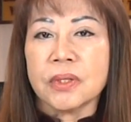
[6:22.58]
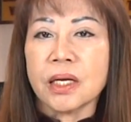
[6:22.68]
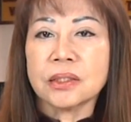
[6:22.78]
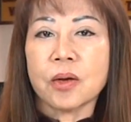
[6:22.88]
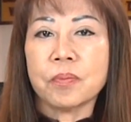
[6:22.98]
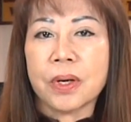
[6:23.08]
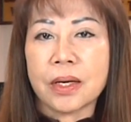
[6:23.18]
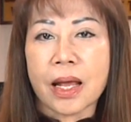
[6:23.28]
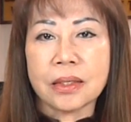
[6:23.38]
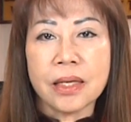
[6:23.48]
dân tộc
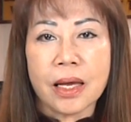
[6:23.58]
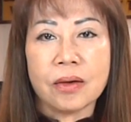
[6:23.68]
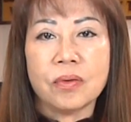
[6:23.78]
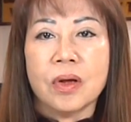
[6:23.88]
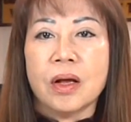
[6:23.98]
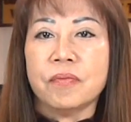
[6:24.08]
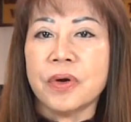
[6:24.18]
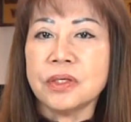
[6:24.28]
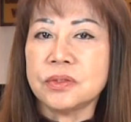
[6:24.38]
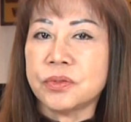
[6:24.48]
bình đẳng nhau
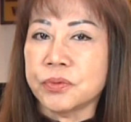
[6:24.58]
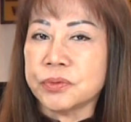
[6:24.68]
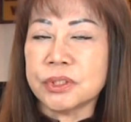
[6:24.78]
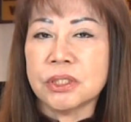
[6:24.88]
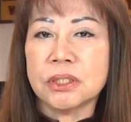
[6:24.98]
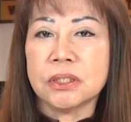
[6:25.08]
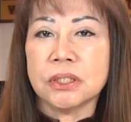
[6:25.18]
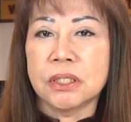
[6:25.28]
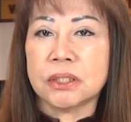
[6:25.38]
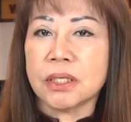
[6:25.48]
với chủ
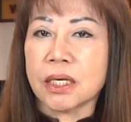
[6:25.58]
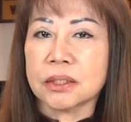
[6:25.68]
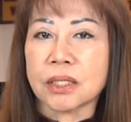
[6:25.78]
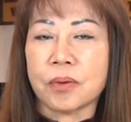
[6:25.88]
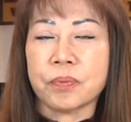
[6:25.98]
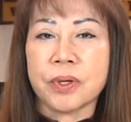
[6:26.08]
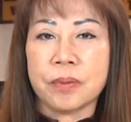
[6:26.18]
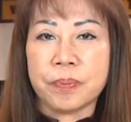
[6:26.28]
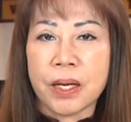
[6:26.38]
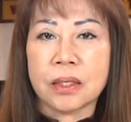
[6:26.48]
trương được dân tộc
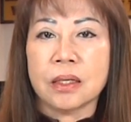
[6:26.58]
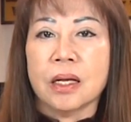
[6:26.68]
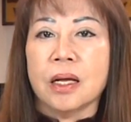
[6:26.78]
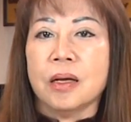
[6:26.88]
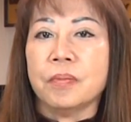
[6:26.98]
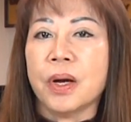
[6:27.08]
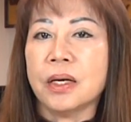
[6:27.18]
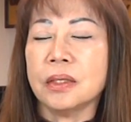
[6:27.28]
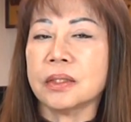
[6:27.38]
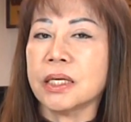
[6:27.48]
hiệp lực
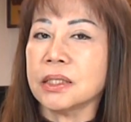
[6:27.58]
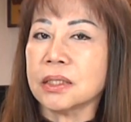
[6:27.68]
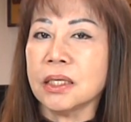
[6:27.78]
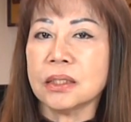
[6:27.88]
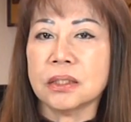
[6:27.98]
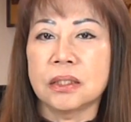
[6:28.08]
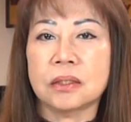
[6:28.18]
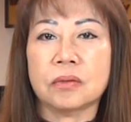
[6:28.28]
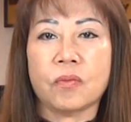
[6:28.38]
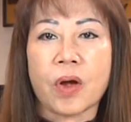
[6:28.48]
mới kiến thiết
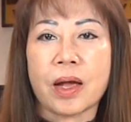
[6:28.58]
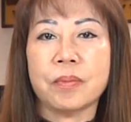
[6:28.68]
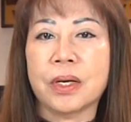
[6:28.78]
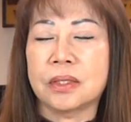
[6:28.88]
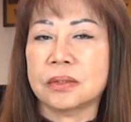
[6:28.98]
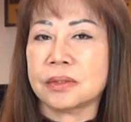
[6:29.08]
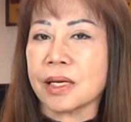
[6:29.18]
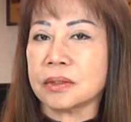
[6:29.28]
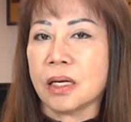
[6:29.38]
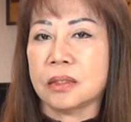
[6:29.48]
được hòa bình
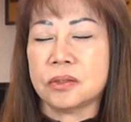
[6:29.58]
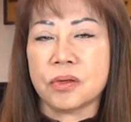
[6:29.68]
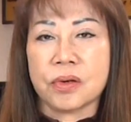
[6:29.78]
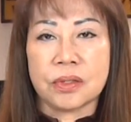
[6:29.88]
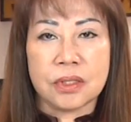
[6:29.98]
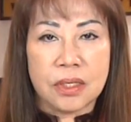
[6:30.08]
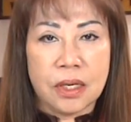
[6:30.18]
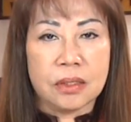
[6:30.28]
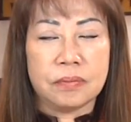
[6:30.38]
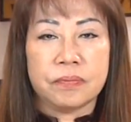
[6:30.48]
xác thực cho thế
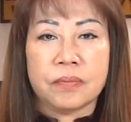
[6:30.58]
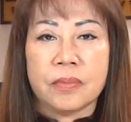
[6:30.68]
giới